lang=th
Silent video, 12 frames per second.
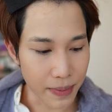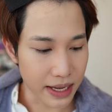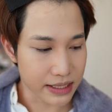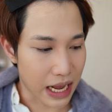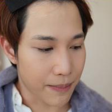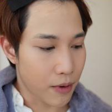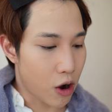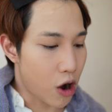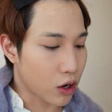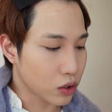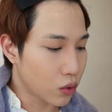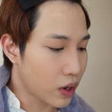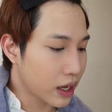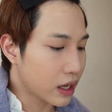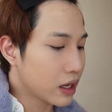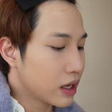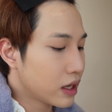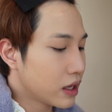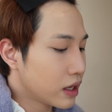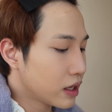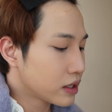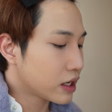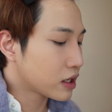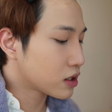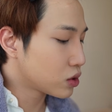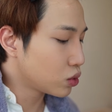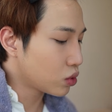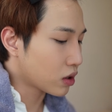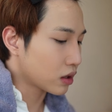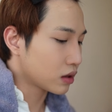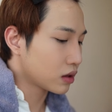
ไปซับออกด้วยเช็ดชู่ก่อน